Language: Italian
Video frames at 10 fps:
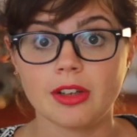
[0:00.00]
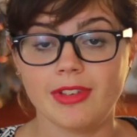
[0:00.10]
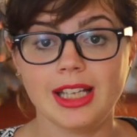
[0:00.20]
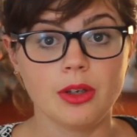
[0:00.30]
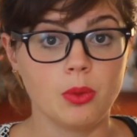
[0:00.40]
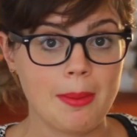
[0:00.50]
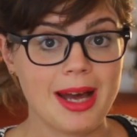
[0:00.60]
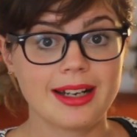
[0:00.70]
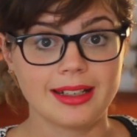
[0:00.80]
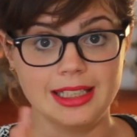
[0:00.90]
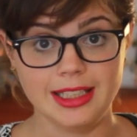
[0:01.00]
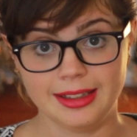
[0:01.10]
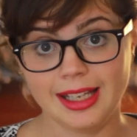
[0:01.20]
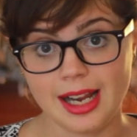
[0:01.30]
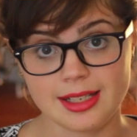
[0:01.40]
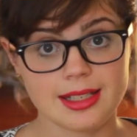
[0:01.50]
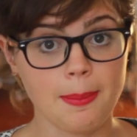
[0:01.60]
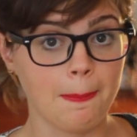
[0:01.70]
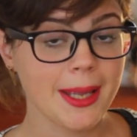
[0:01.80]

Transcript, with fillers: vede una marca che gli interessa,